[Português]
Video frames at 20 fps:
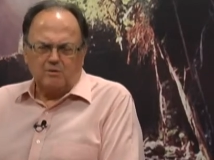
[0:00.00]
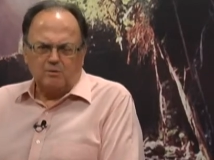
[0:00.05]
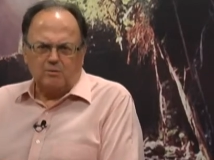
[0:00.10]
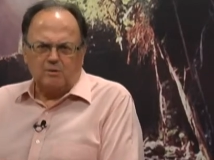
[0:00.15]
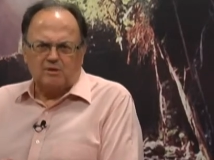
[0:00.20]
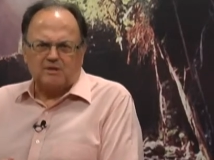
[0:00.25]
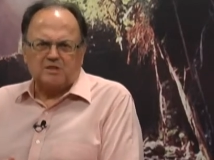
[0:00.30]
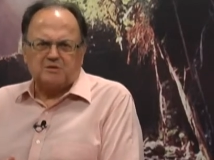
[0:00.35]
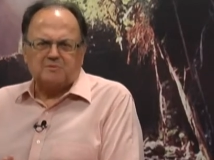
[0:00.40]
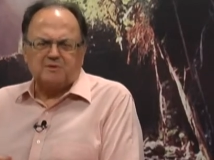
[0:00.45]

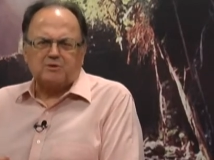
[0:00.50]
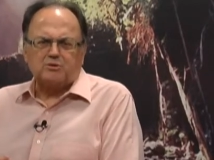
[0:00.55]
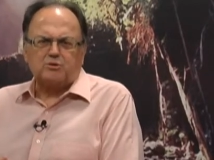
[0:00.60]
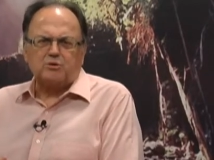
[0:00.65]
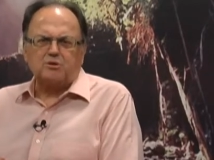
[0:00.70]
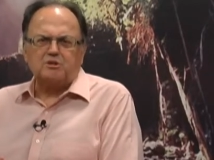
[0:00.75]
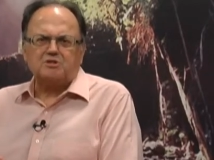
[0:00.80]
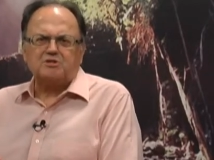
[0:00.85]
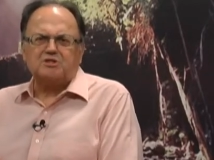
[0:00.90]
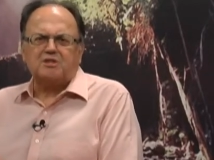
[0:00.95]
uma das
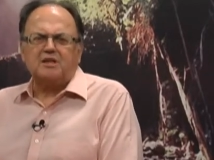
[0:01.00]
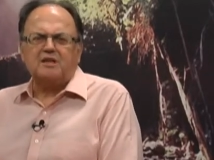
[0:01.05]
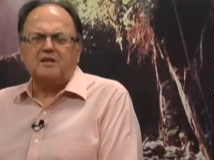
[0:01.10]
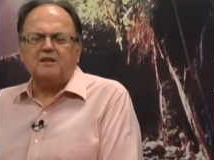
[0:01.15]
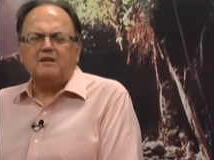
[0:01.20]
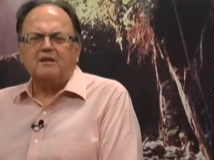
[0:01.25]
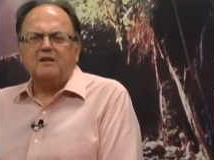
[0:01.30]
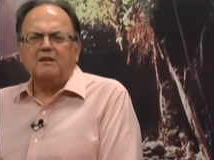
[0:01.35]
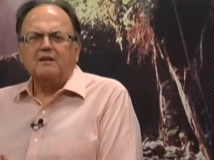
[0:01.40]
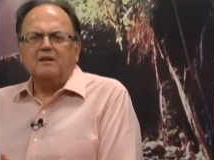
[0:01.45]
pessoas
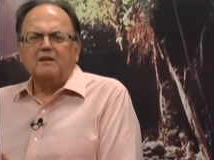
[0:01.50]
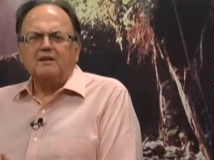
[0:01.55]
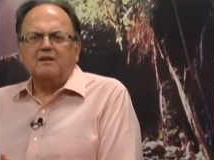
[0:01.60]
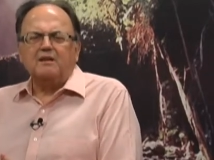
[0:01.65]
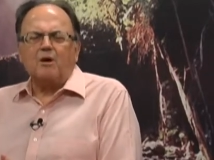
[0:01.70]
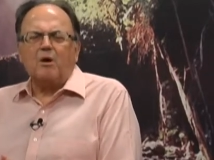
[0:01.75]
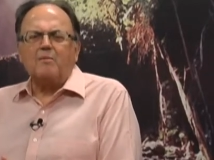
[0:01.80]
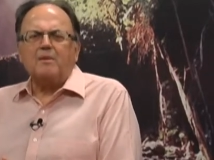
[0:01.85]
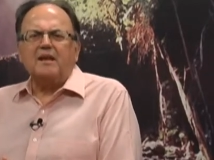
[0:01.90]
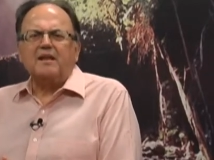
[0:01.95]
que
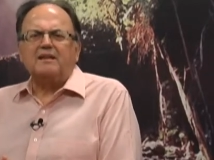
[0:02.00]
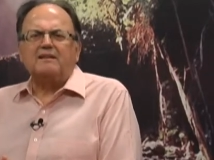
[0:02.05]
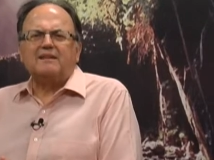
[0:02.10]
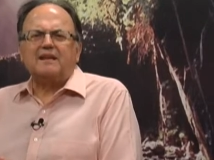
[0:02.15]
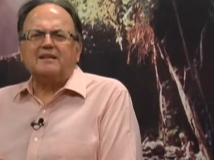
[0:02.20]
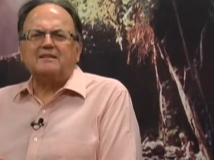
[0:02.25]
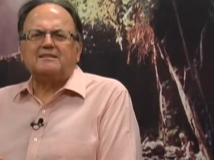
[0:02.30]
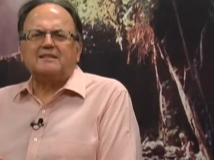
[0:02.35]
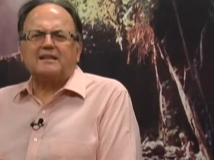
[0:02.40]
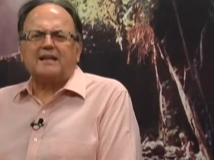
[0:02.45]
tem uma
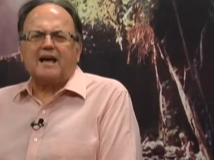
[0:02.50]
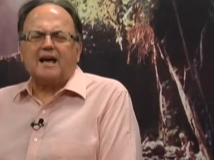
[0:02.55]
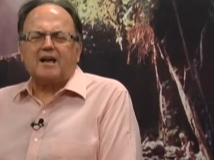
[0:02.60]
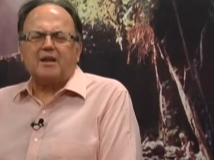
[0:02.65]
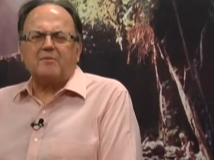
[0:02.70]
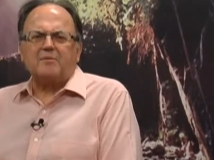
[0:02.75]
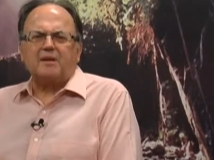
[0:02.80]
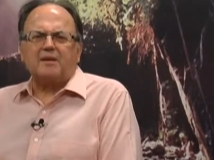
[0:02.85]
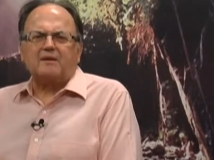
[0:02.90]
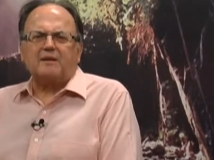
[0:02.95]
militância na
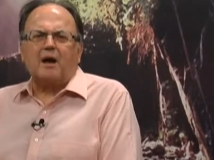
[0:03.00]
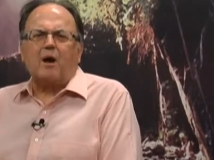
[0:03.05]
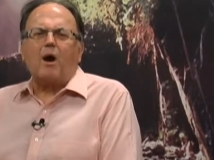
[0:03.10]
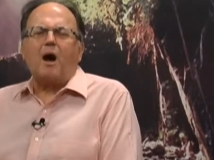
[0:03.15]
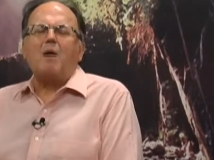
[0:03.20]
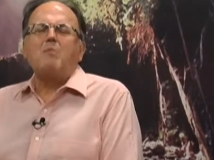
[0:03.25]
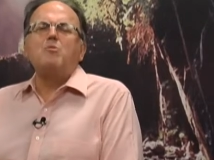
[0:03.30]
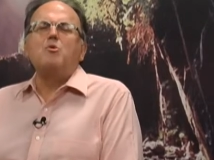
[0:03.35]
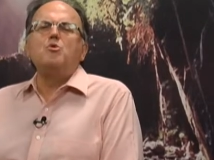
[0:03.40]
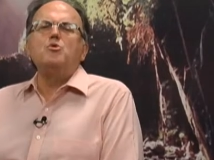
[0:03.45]
área
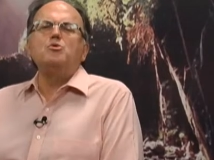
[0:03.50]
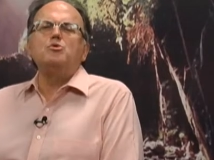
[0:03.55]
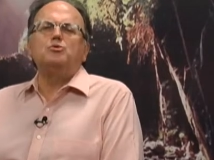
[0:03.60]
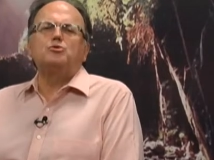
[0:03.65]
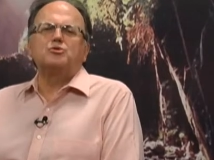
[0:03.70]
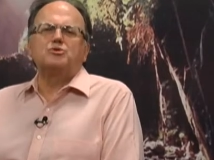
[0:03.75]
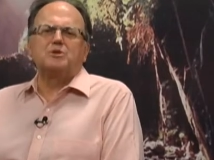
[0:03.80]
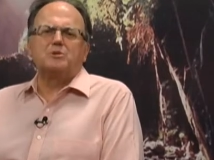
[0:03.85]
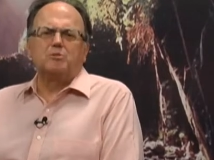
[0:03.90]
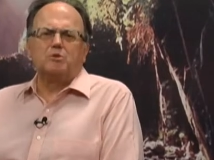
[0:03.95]
ambiental há
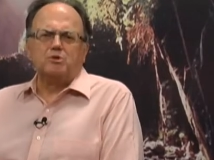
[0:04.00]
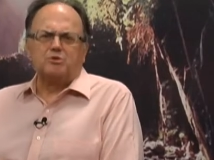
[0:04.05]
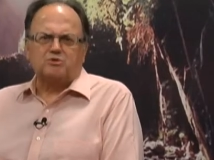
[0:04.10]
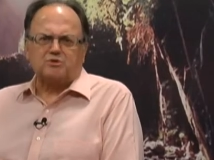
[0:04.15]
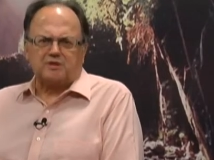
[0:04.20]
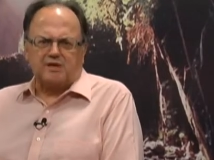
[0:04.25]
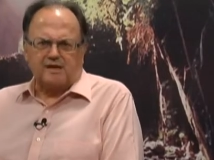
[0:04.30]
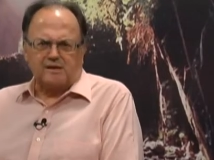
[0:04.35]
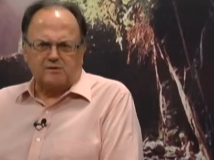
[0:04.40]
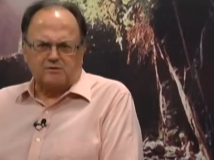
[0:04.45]
muitos e
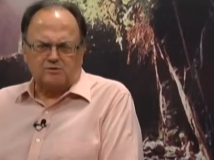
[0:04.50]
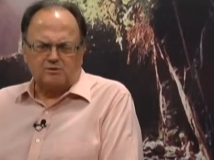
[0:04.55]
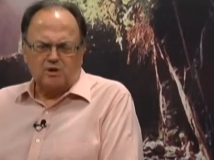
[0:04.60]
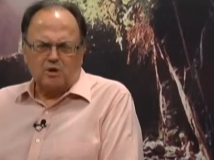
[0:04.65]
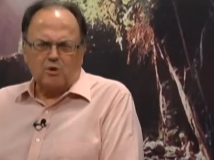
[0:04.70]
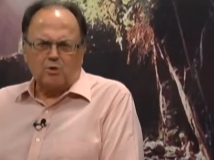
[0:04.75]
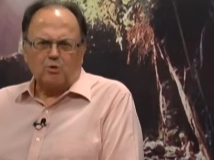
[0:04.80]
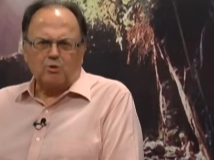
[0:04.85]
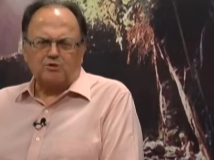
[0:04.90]
muitos anos,